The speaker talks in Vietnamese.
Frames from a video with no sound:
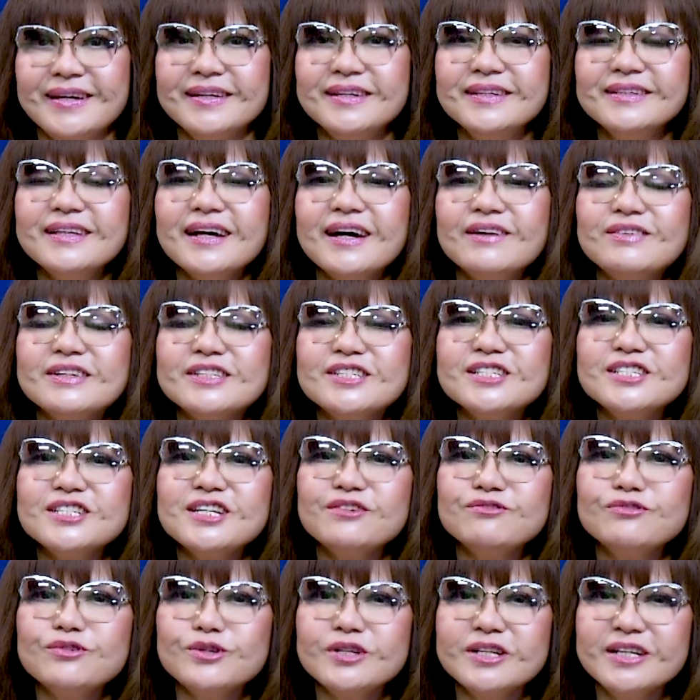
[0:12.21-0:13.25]
Thơ và chương
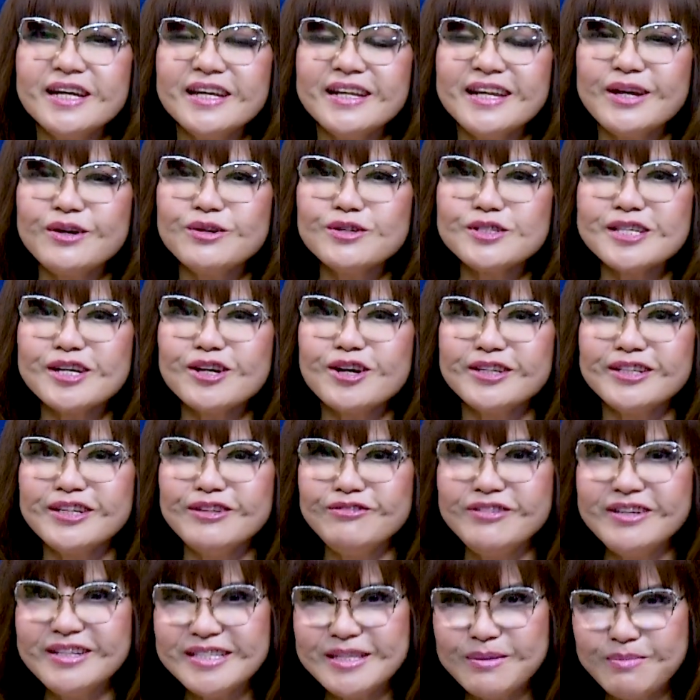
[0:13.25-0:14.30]
trình Phụ nữ ngày nay của Sài Gòn
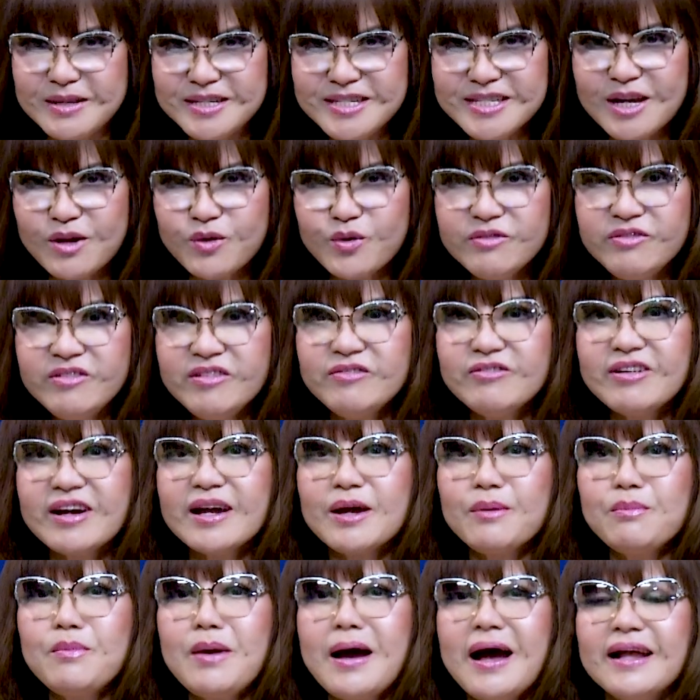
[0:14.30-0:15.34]
TV xin mến chào quý vị và
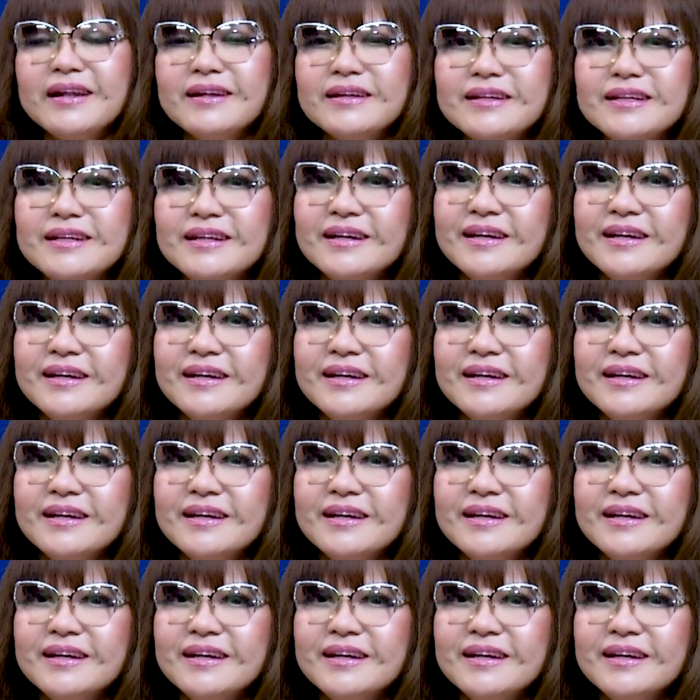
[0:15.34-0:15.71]
các bạn.